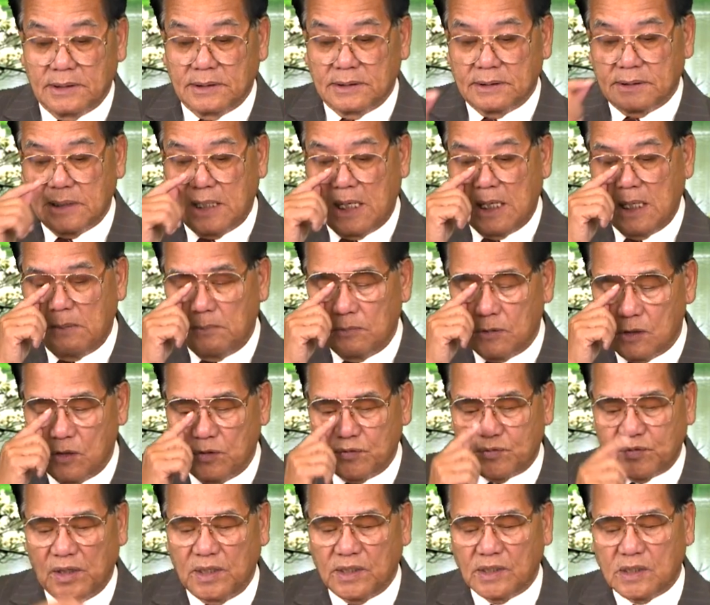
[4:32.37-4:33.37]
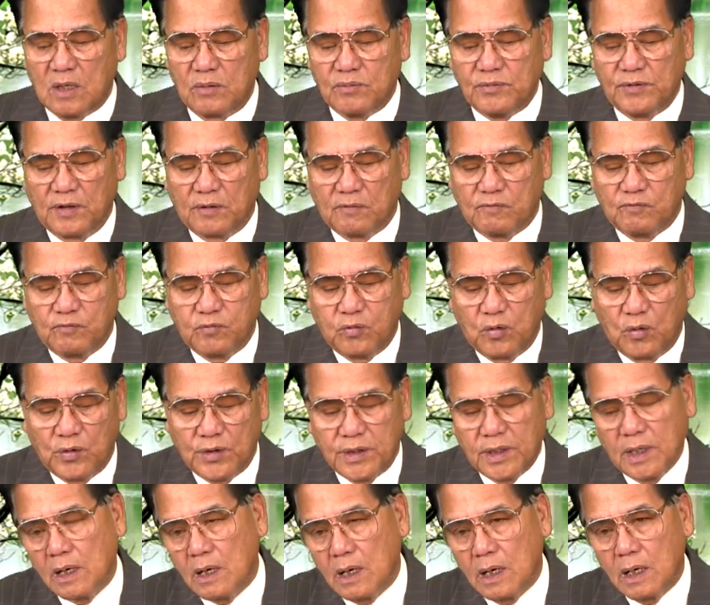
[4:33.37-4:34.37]
Đây là một câu chuyện không được vui
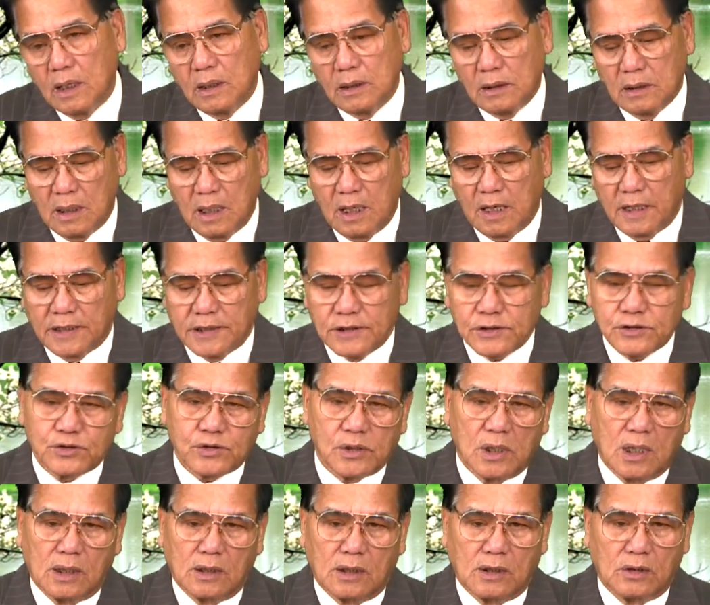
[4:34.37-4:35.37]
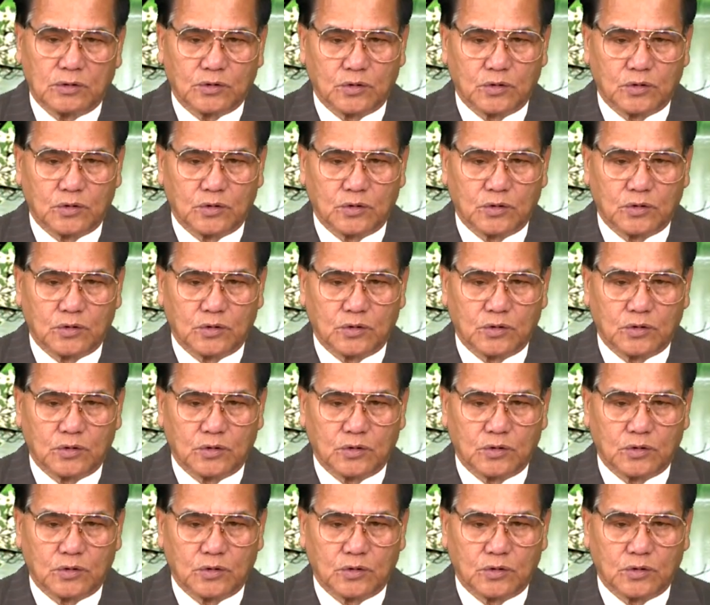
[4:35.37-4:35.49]
ở cái trường